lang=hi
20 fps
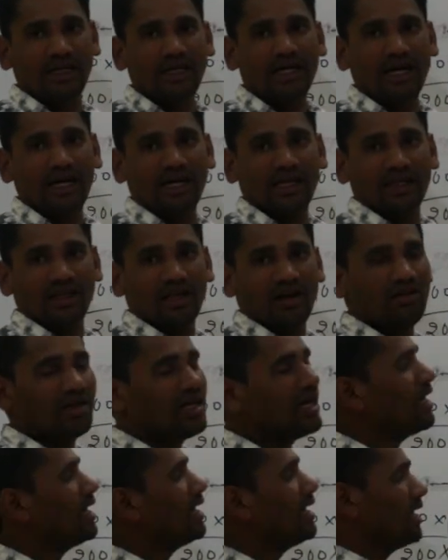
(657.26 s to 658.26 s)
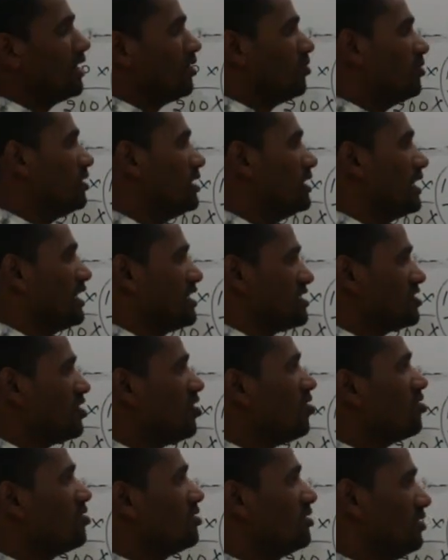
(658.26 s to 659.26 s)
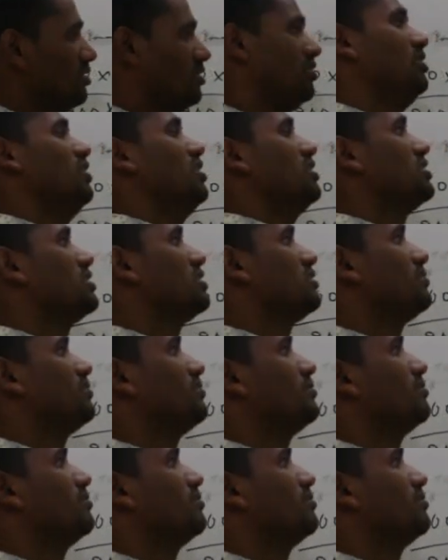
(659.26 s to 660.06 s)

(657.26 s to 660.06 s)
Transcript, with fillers: ठीक है कितना हो जाएगा ए गुणित एक सौ दस